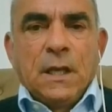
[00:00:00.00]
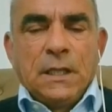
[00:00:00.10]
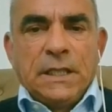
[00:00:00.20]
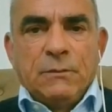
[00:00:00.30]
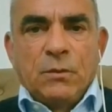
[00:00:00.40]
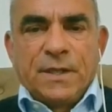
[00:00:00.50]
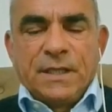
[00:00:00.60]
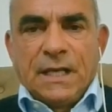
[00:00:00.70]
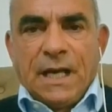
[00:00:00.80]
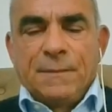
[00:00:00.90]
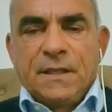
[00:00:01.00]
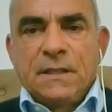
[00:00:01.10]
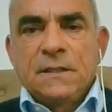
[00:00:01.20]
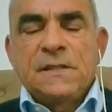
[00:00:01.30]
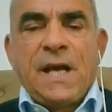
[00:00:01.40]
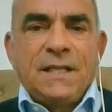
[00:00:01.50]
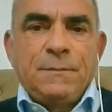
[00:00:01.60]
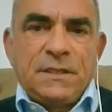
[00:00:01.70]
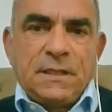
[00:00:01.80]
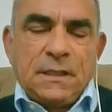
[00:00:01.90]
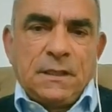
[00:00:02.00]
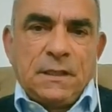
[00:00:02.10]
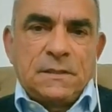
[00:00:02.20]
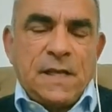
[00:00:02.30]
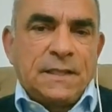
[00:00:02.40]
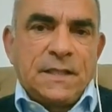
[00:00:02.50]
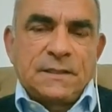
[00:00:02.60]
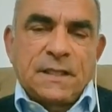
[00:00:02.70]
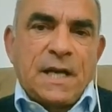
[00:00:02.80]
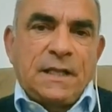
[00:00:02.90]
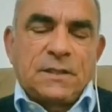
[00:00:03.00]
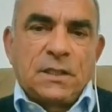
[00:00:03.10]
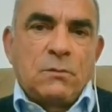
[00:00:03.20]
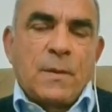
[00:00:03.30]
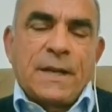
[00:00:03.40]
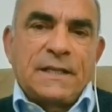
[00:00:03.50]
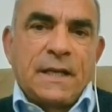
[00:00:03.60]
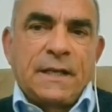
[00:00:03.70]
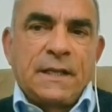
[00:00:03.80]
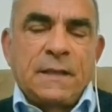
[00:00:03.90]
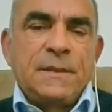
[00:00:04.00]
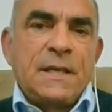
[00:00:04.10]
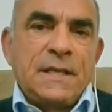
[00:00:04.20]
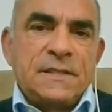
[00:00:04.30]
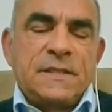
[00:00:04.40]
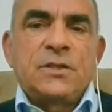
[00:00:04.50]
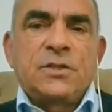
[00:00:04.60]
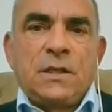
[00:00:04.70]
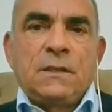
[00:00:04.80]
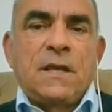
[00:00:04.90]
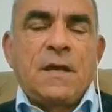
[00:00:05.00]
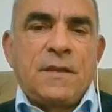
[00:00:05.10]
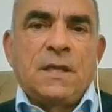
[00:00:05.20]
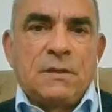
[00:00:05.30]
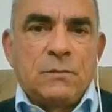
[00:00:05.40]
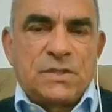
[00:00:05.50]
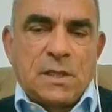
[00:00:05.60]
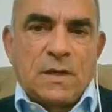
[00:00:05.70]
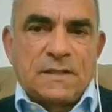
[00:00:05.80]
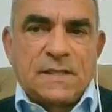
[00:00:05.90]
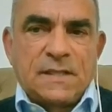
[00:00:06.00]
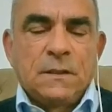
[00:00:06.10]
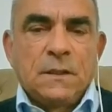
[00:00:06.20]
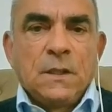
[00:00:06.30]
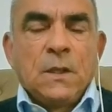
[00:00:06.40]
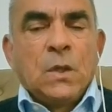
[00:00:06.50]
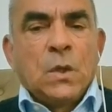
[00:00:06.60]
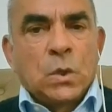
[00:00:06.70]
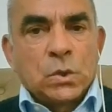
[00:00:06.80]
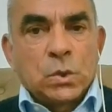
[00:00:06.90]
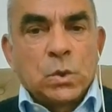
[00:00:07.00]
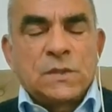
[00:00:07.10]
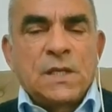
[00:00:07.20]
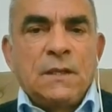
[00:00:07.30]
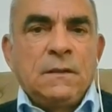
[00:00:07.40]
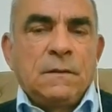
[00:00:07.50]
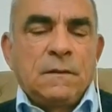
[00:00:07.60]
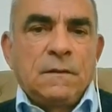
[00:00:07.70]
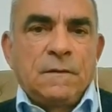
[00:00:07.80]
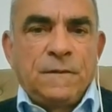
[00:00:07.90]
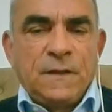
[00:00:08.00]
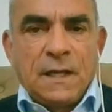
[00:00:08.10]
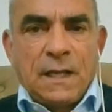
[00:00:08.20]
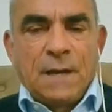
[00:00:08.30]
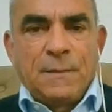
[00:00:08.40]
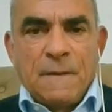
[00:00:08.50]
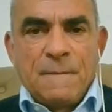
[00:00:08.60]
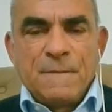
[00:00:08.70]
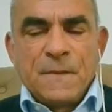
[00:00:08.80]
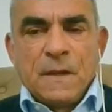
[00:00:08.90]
اللي ممكن يلعبها سعد بت... سعد انا اعتقد المباراه الاخيره بدا يسترجع الكثير من مستواه السابق خصوصا في العاب الهواء